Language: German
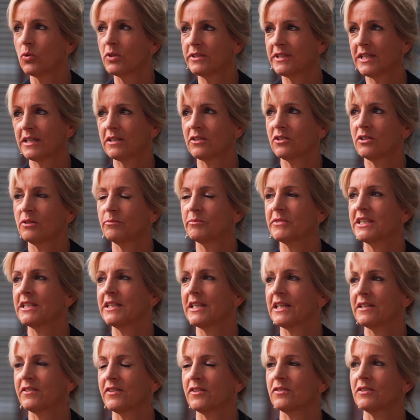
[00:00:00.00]
runterkommt in
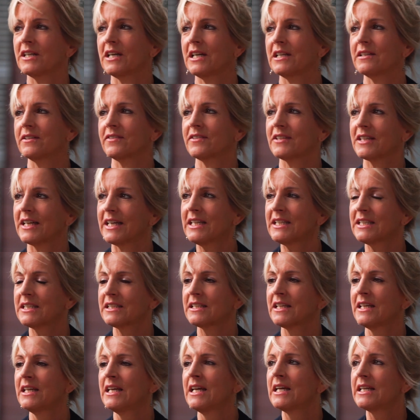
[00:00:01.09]
nationales Recht,
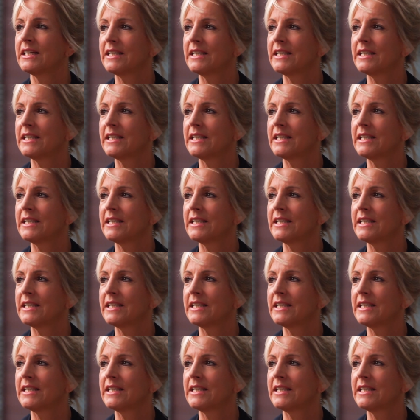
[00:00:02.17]
mhm.